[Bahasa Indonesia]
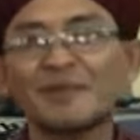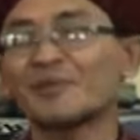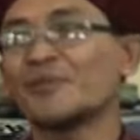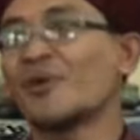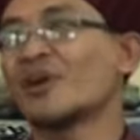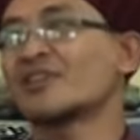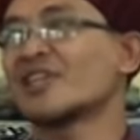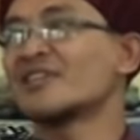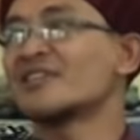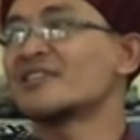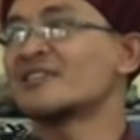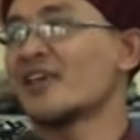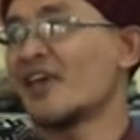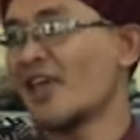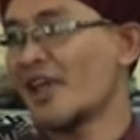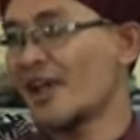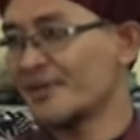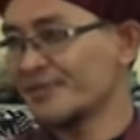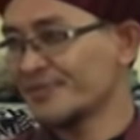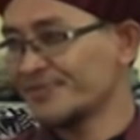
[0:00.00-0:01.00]
perbuatan
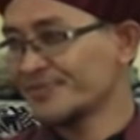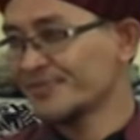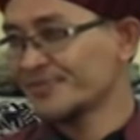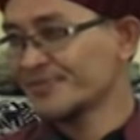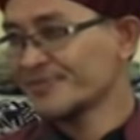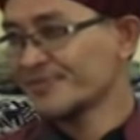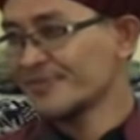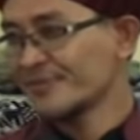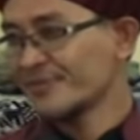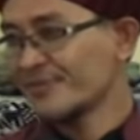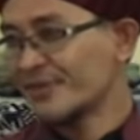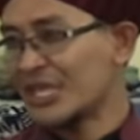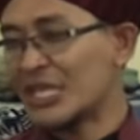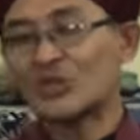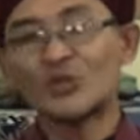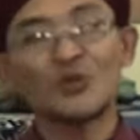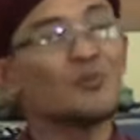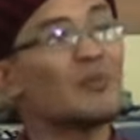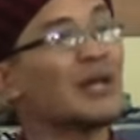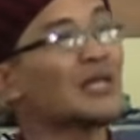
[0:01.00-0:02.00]
saya.
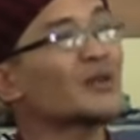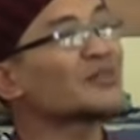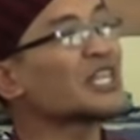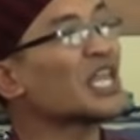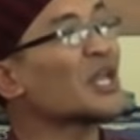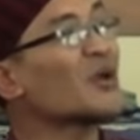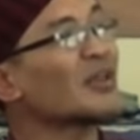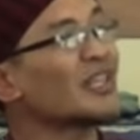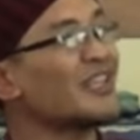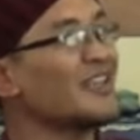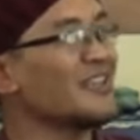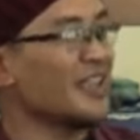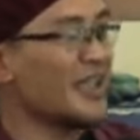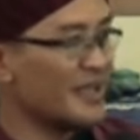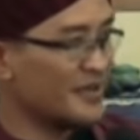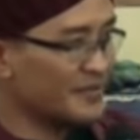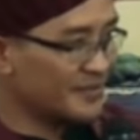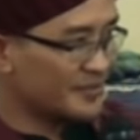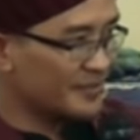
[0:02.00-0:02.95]
Itu baru teorinya